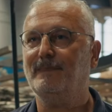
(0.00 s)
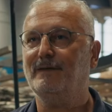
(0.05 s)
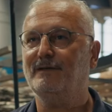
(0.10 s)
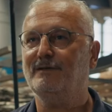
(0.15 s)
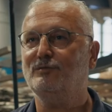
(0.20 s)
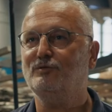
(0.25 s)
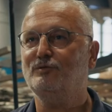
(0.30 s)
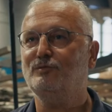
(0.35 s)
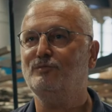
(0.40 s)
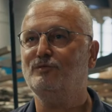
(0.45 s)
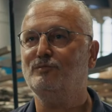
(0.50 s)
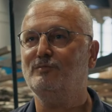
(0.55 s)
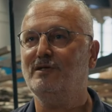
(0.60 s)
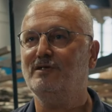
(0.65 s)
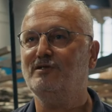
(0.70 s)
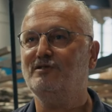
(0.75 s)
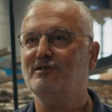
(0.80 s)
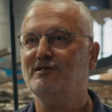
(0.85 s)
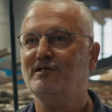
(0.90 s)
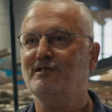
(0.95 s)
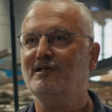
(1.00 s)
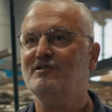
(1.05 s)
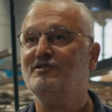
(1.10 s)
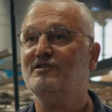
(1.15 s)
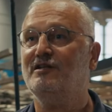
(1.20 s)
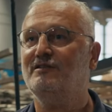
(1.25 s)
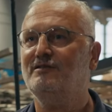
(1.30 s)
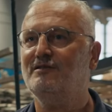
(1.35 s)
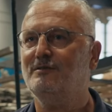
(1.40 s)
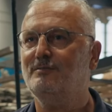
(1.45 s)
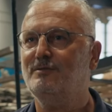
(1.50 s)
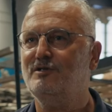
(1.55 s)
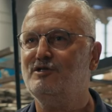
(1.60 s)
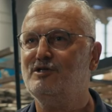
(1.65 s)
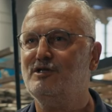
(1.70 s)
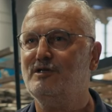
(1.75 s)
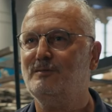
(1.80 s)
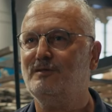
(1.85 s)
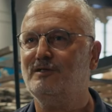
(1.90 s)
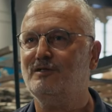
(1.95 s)
e, Uluburun Batırı'na nasıl
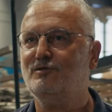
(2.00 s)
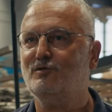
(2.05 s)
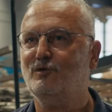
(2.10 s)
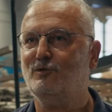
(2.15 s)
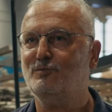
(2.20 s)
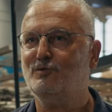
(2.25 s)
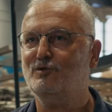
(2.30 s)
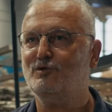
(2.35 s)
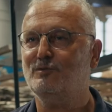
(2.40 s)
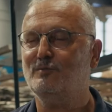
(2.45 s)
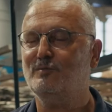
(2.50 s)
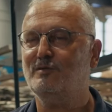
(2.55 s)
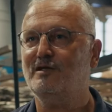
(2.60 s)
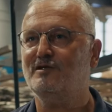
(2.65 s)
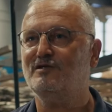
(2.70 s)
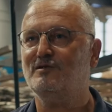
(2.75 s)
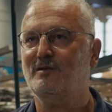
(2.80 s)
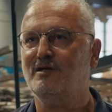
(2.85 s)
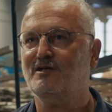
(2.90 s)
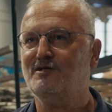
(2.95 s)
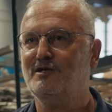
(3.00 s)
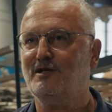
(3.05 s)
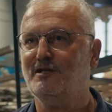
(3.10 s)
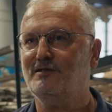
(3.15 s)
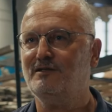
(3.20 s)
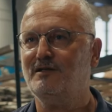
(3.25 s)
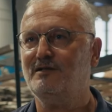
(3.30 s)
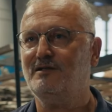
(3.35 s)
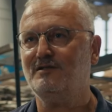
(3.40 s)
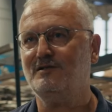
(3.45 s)
katılabileceğimi sormuştum kazı başkanına.